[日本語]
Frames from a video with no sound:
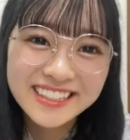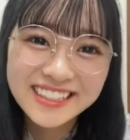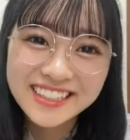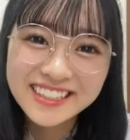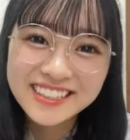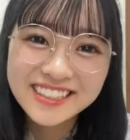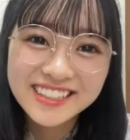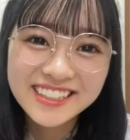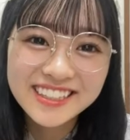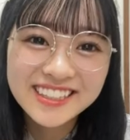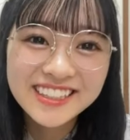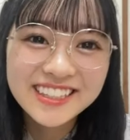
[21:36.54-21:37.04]
なん
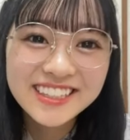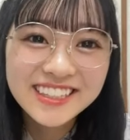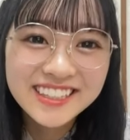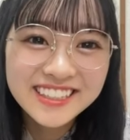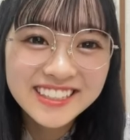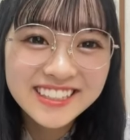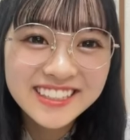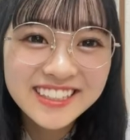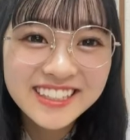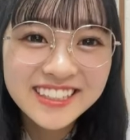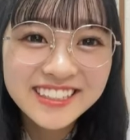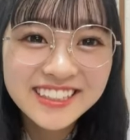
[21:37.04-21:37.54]
か
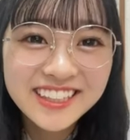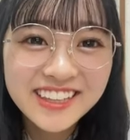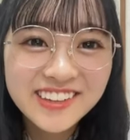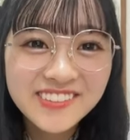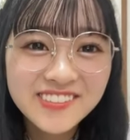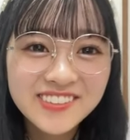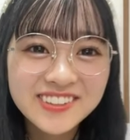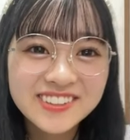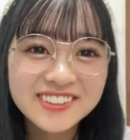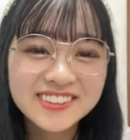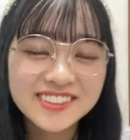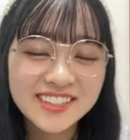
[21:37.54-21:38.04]
言い方や
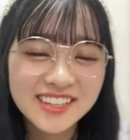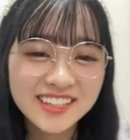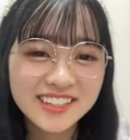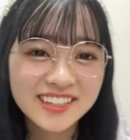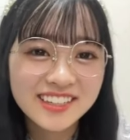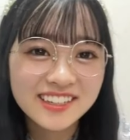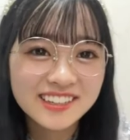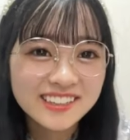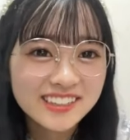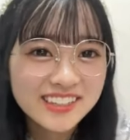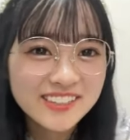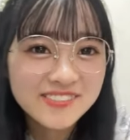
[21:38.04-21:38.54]
ばくない
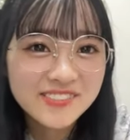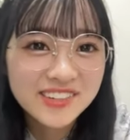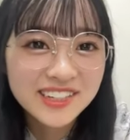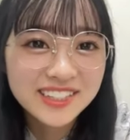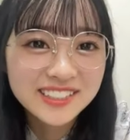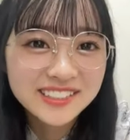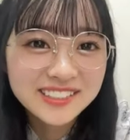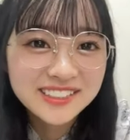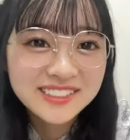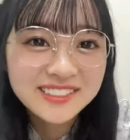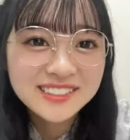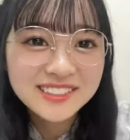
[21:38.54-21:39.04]
なんか今
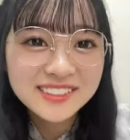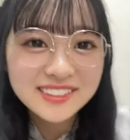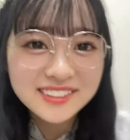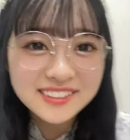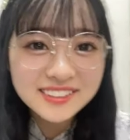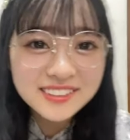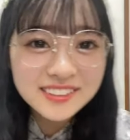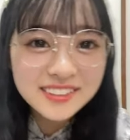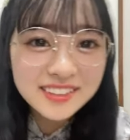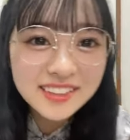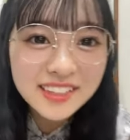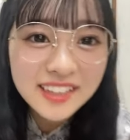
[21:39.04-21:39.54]

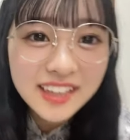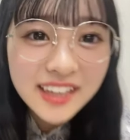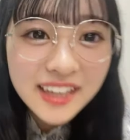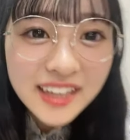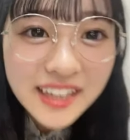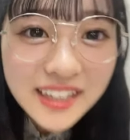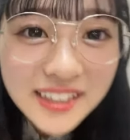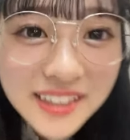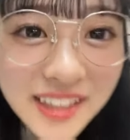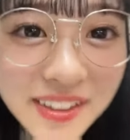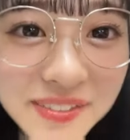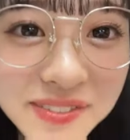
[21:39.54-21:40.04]

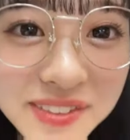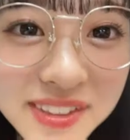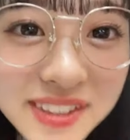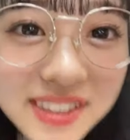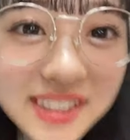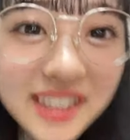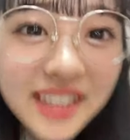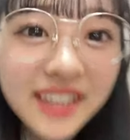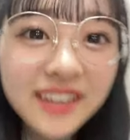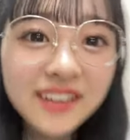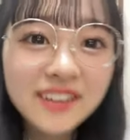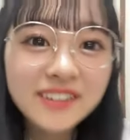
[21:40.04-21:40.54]
多分
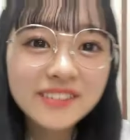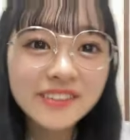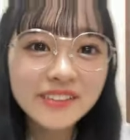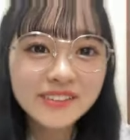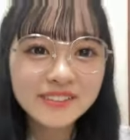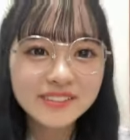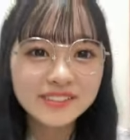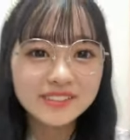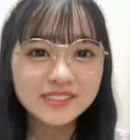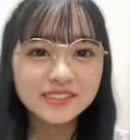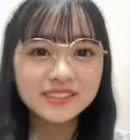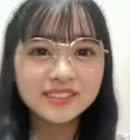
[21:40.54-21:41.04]

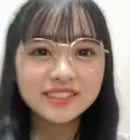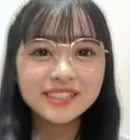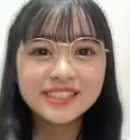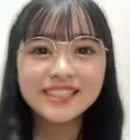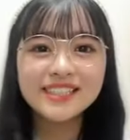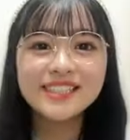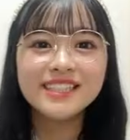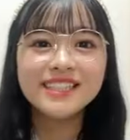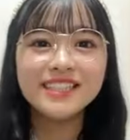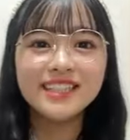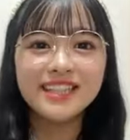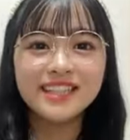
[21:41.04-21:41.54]
TikTok
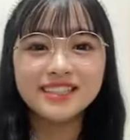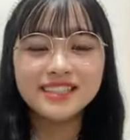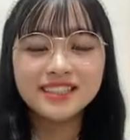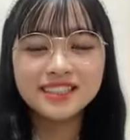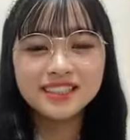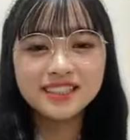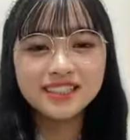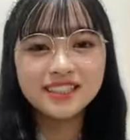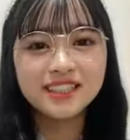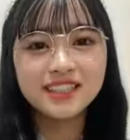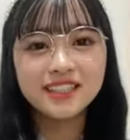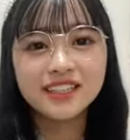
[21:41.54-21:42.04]
新規です
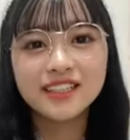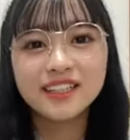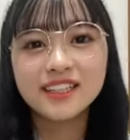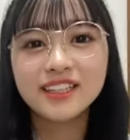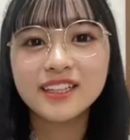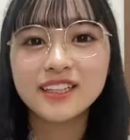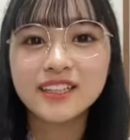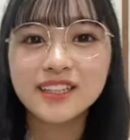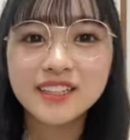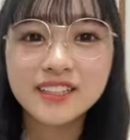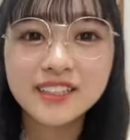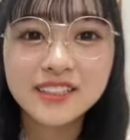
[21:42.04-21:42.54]

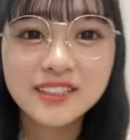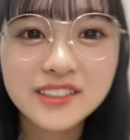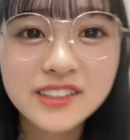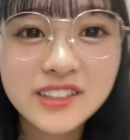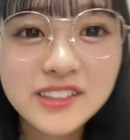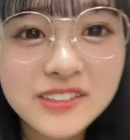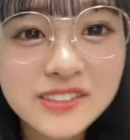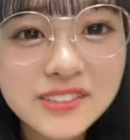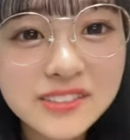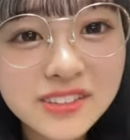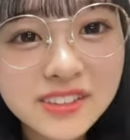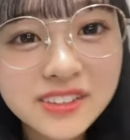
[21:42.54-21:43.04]
と
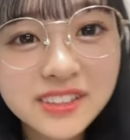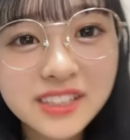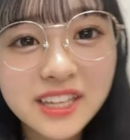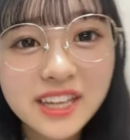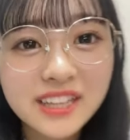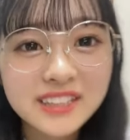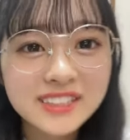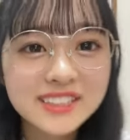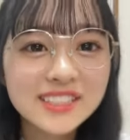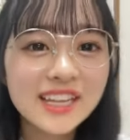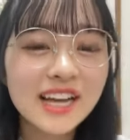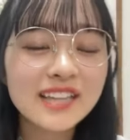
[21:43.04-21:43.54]
いうこと
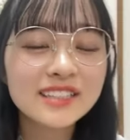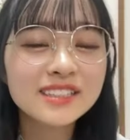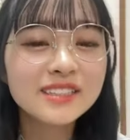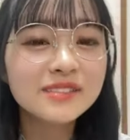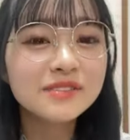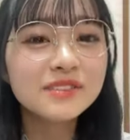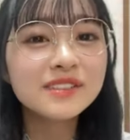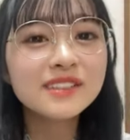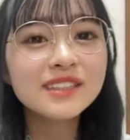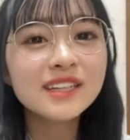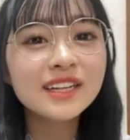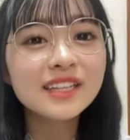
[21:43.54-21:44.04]
あじあ自
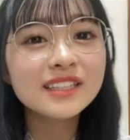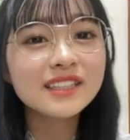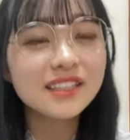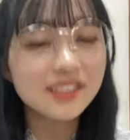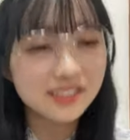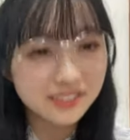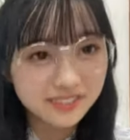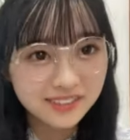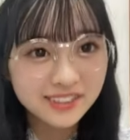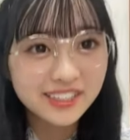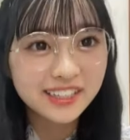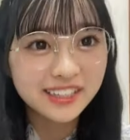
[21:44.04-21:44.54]
分がって
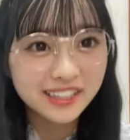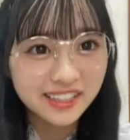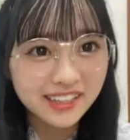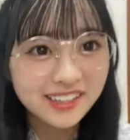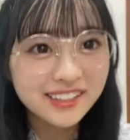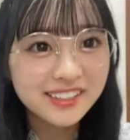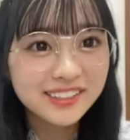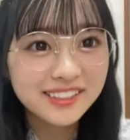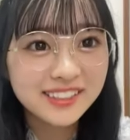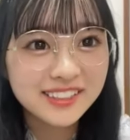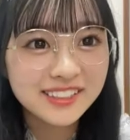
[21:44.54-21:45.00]
ことかな